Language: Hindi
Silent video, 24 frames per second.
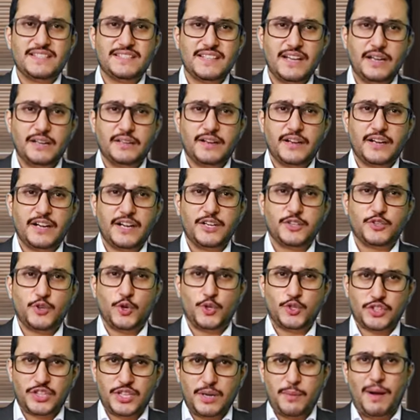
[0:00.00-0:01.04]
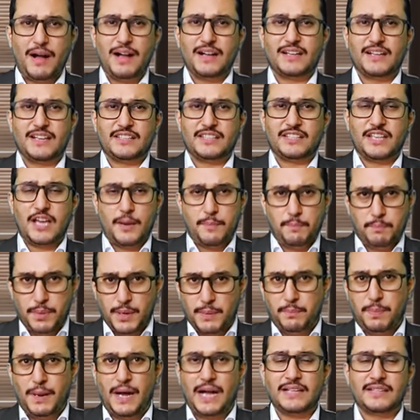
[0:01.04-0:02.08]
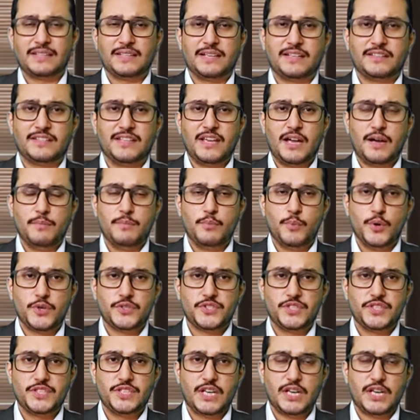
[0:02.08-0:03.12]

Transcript: पाकिस्तान क्रिकेट को तबाह कर दिया बर्बाद कर दिया मोहसिन